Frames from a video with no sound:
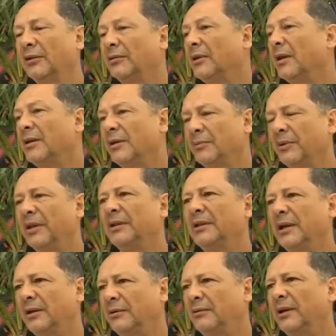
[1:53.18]
educação
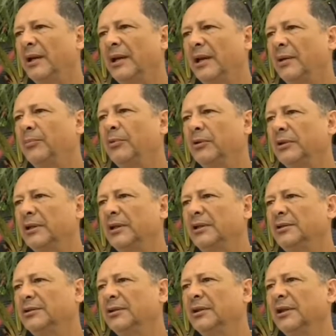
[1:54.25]
ambiental é
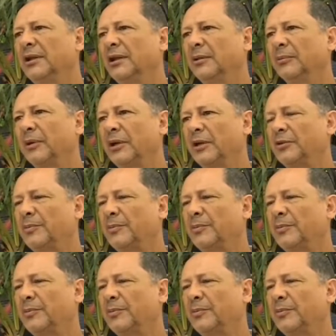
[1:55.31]
importante para que as